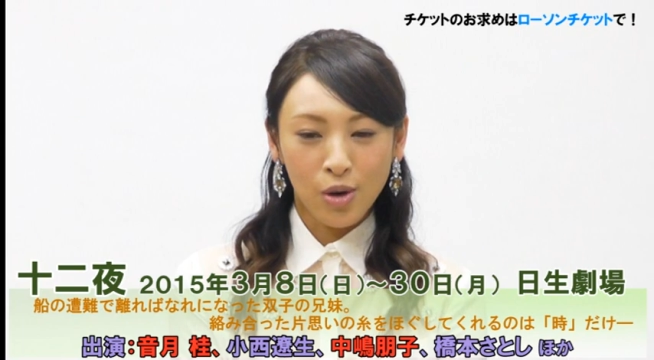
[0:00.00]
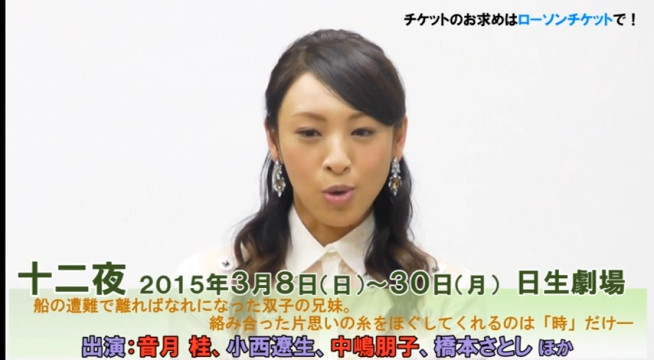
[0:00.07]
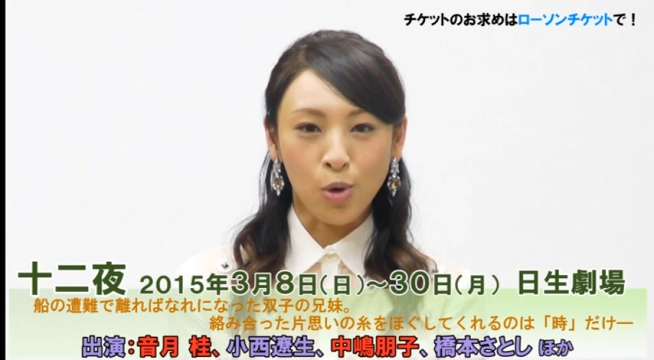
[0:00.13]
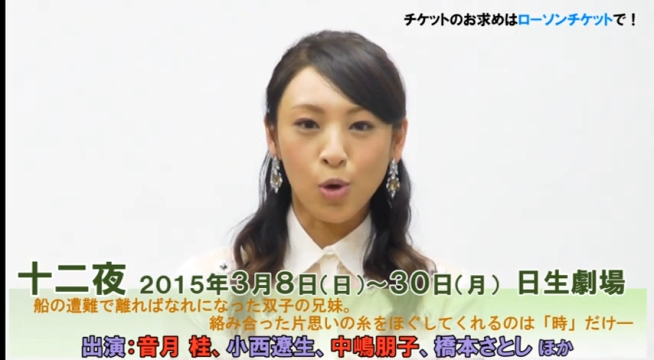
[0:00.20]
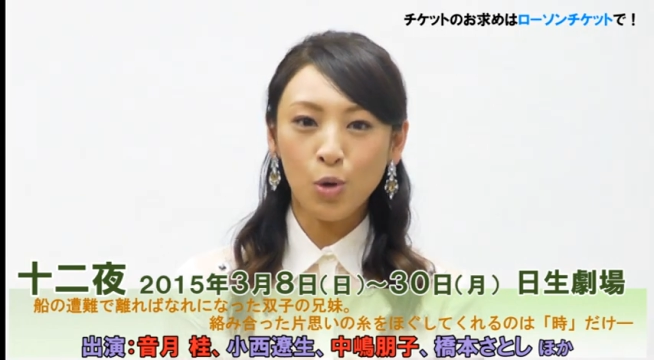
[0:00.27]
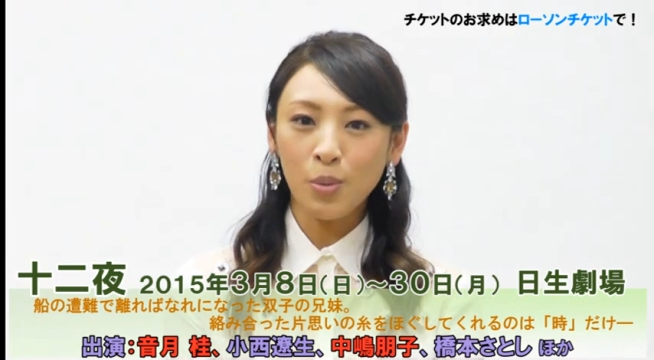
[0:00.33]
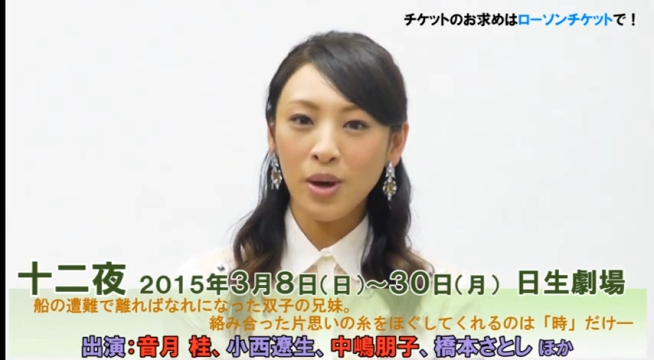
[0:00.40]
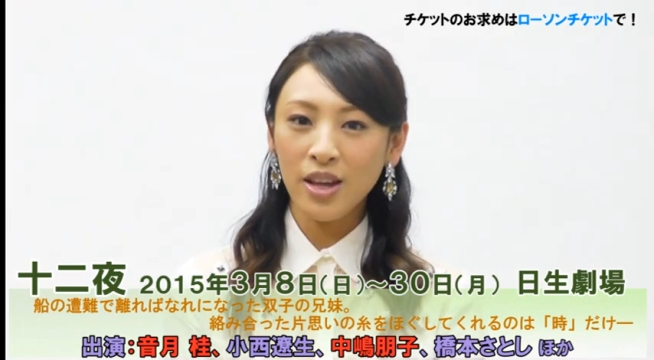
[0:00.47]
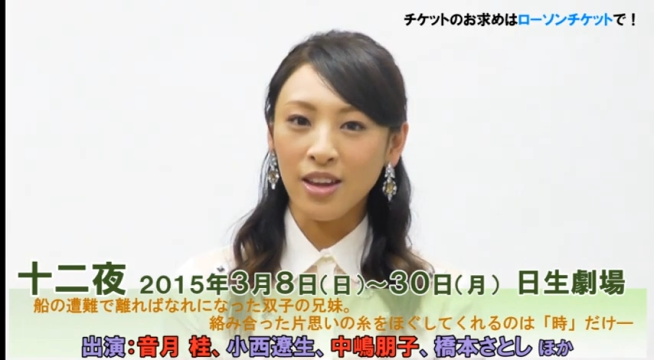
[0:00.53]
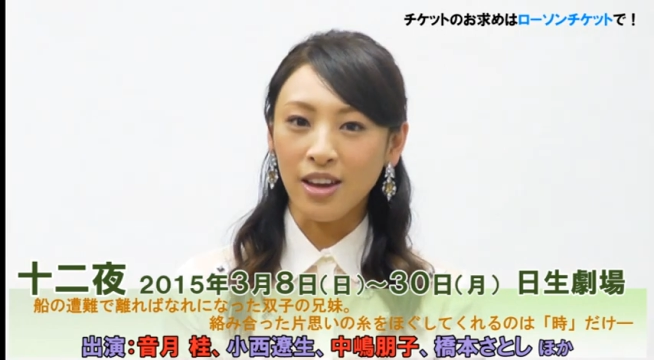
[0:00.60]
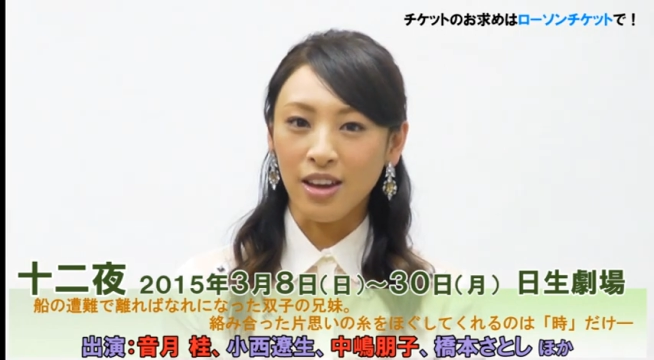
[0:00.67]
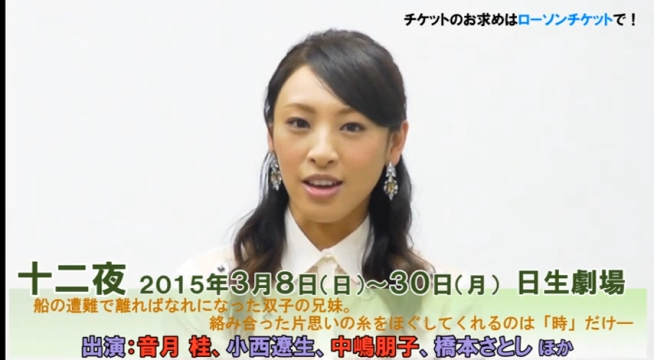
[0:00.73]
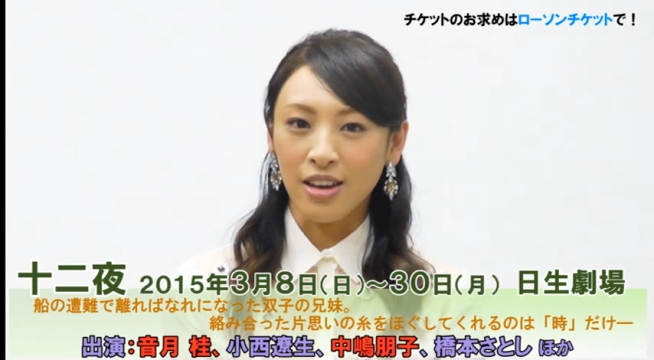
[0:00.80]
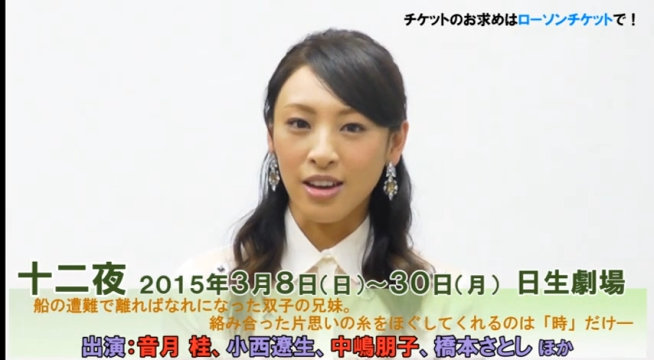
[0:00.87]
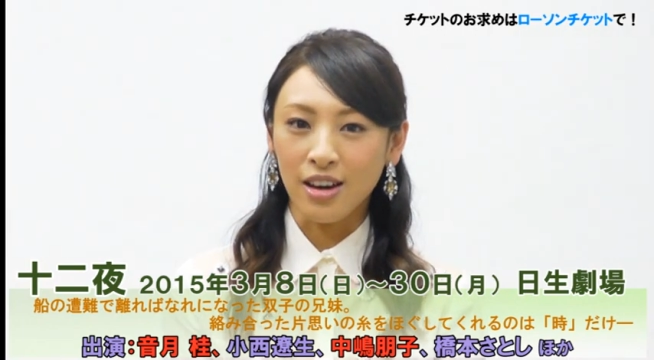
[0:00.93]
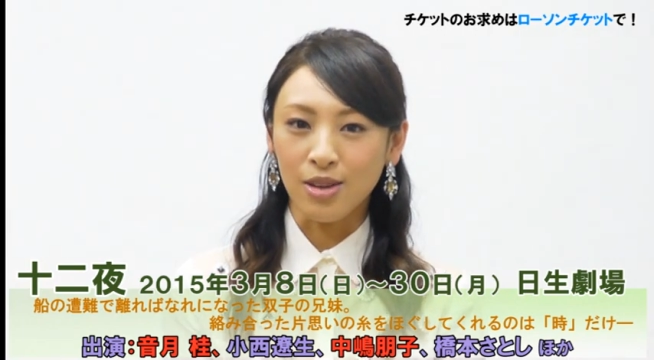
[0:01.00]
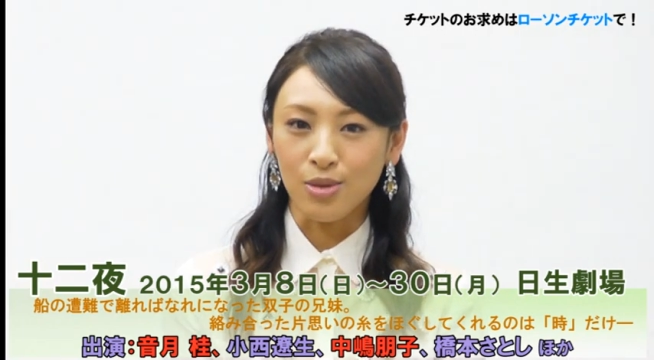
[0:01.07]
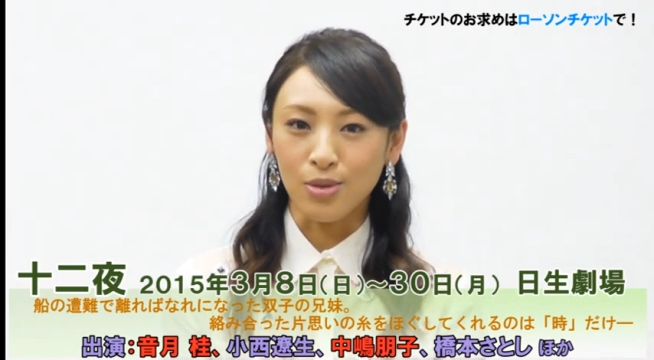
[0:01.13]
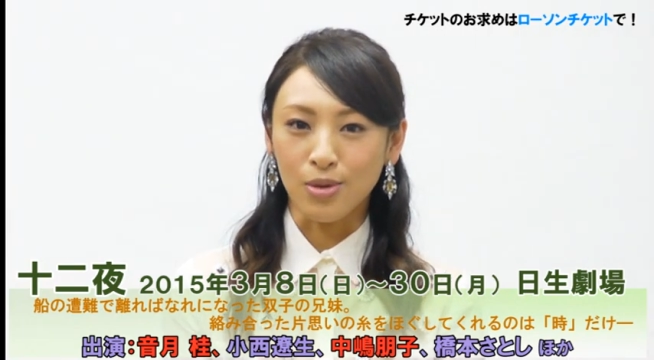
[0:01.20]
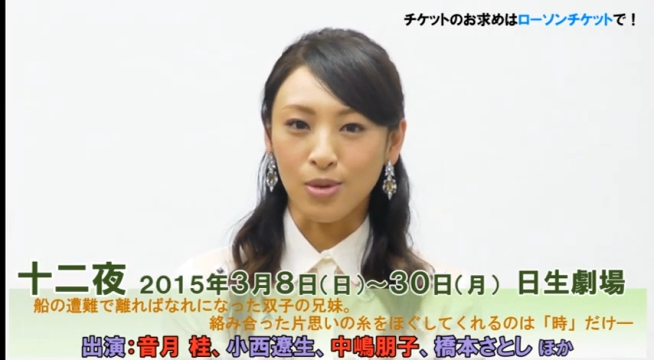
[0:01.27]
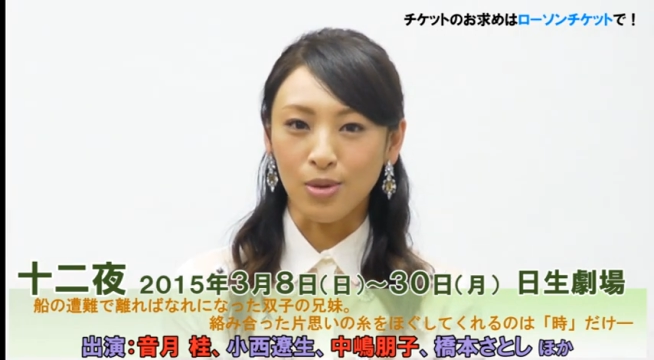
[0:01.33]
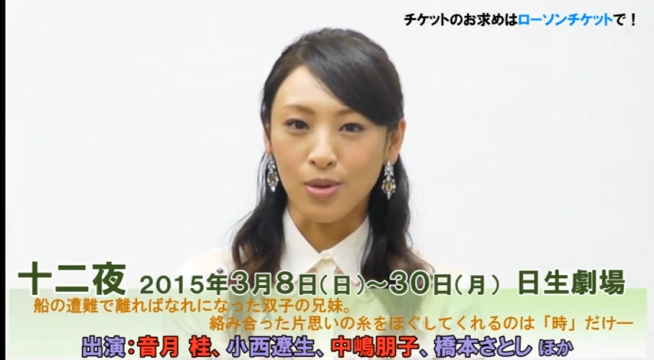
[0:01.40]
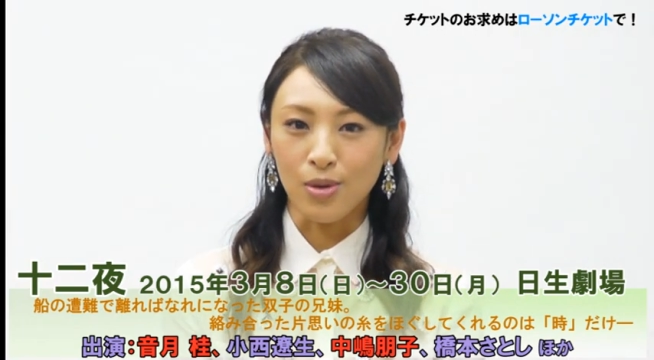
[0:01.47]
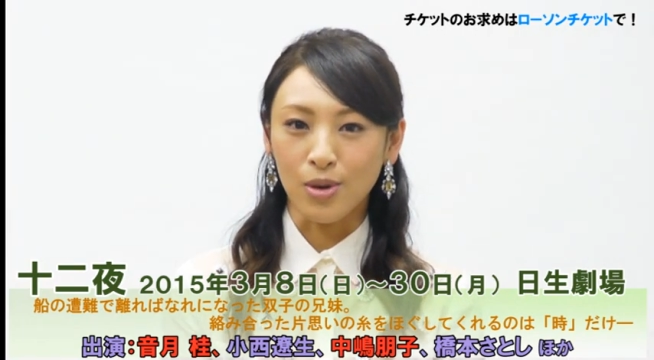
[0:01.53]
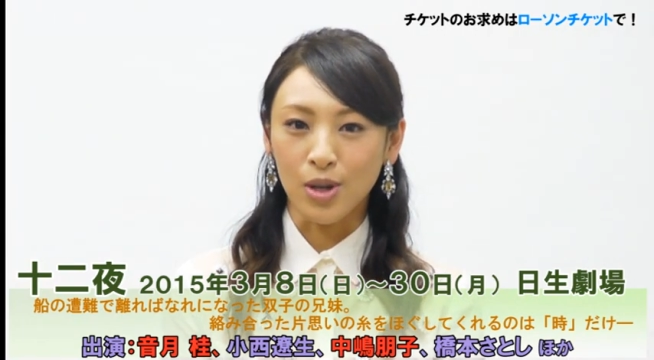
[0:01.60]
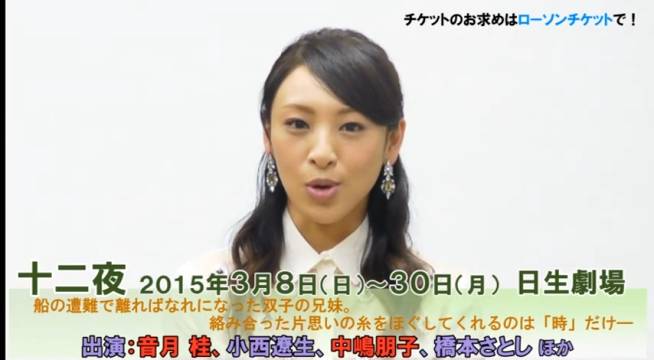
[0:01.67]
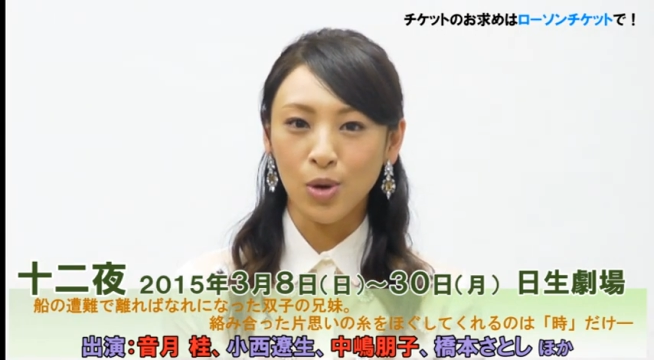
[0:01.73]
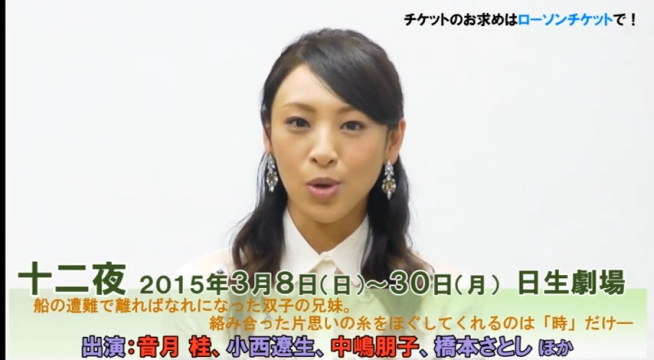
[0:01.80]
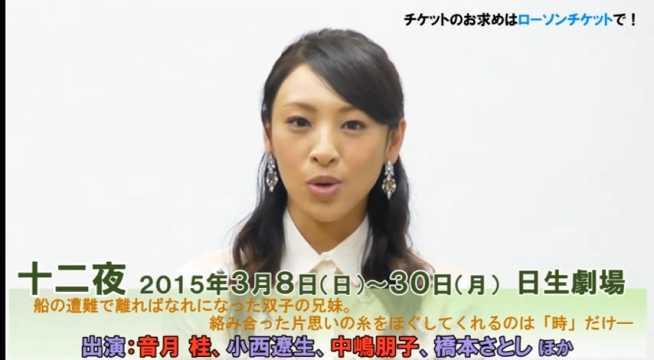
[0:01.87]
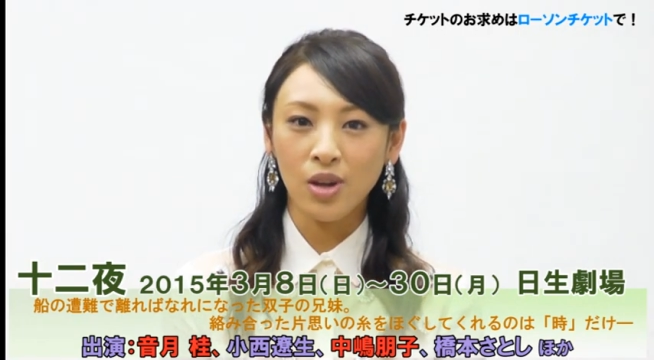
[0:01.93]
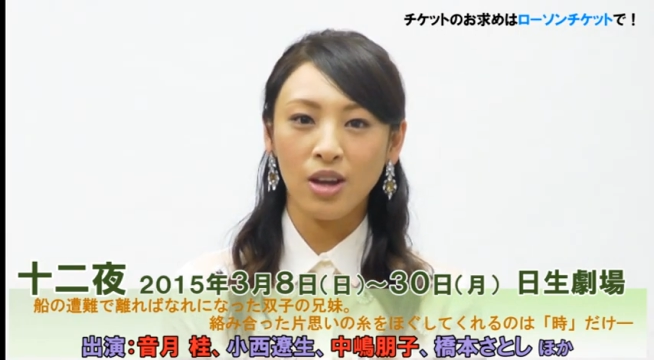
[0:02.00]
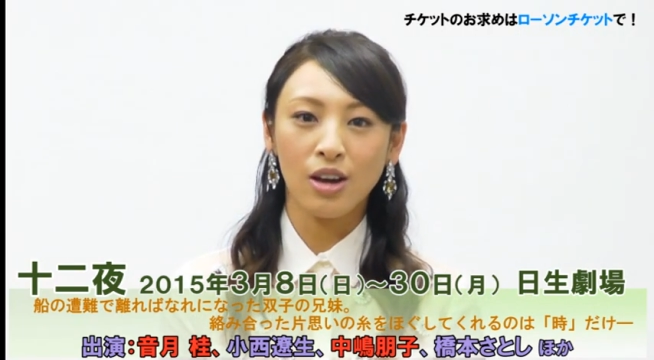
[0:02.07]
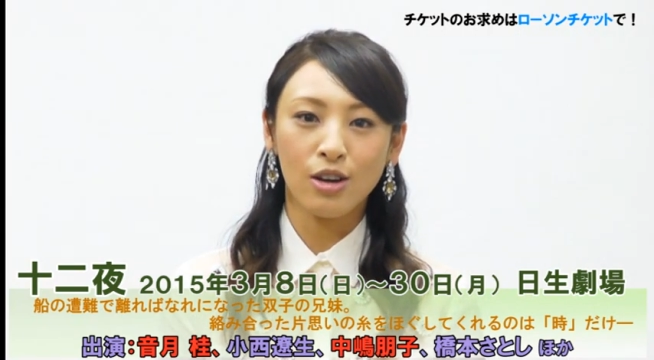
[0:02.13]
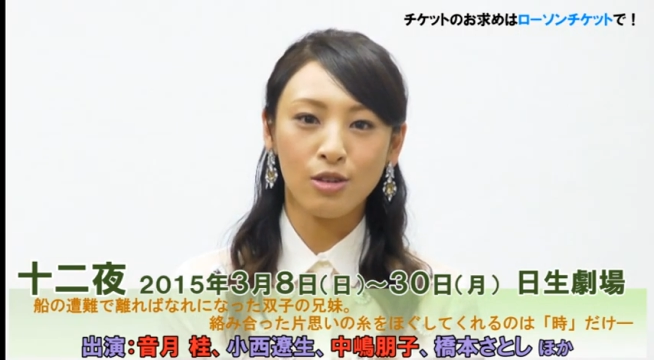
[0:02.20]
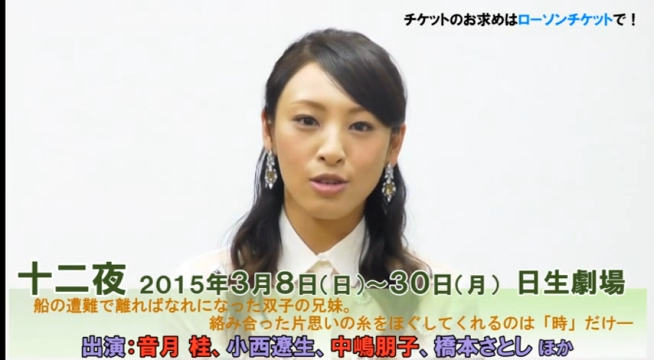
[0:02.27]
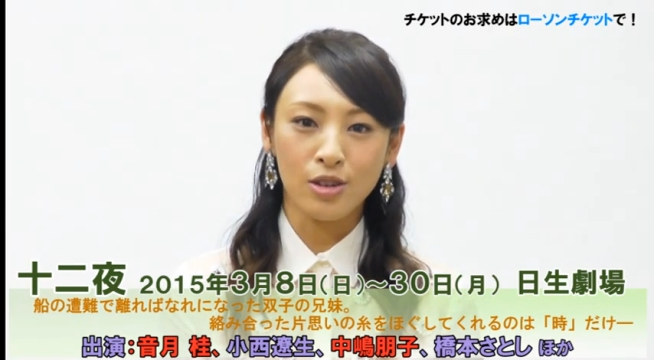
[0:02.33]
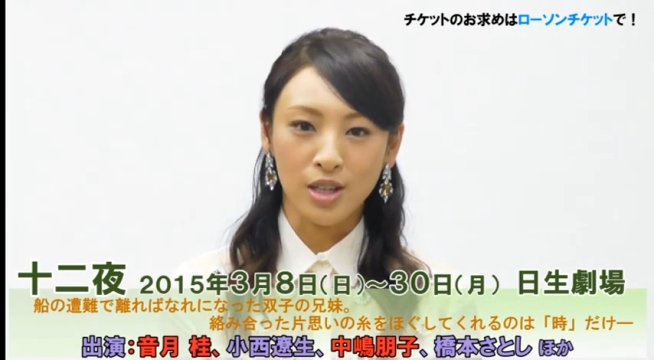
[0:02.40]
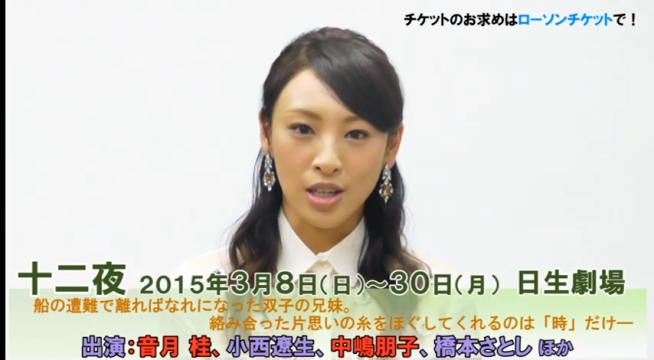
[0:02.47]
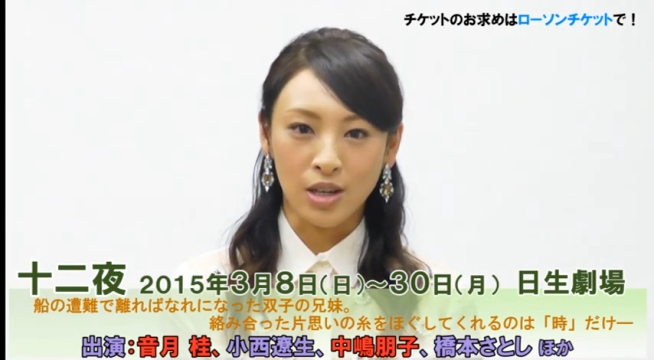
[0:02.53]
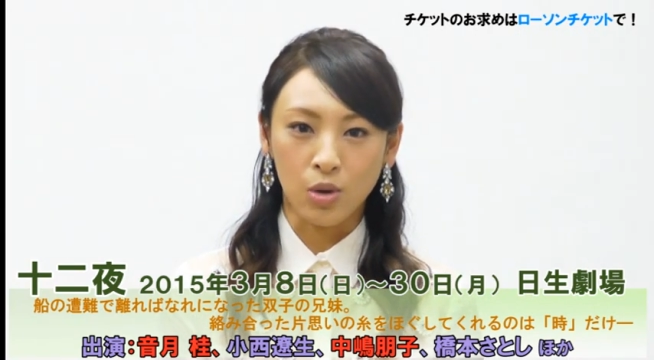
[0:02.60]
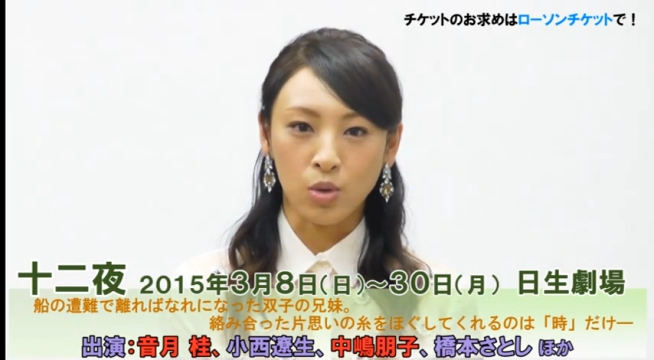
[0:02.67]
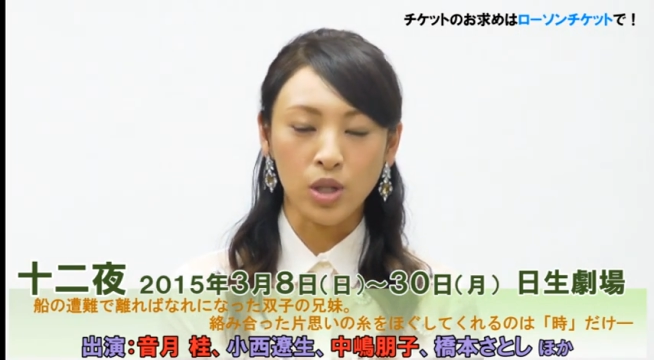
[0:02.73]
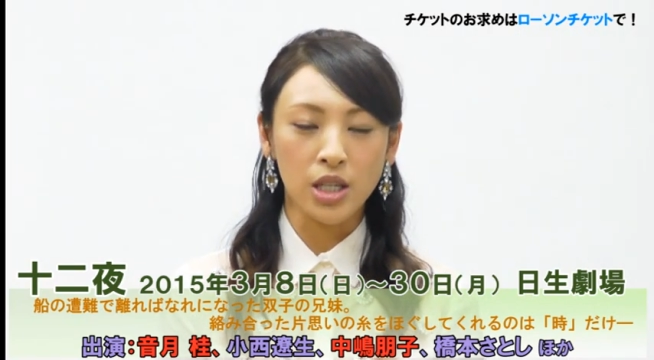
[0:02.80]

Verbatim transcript: ここまであのいろいろな役に